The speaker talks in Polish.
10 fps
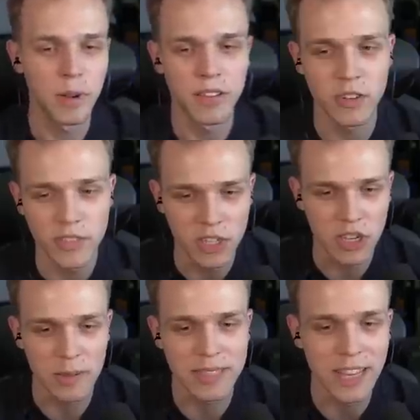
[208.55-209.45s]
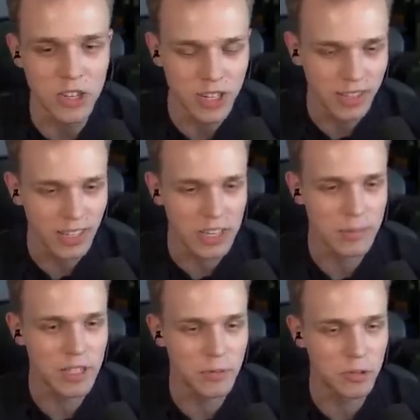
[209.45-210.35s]
ponieważ widzę, że nam starczy na tyle,
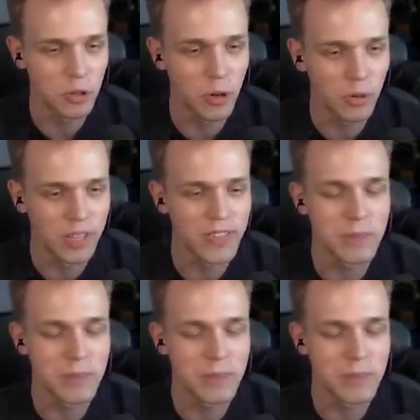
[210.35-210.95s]
żeby zrobić drugą rundę,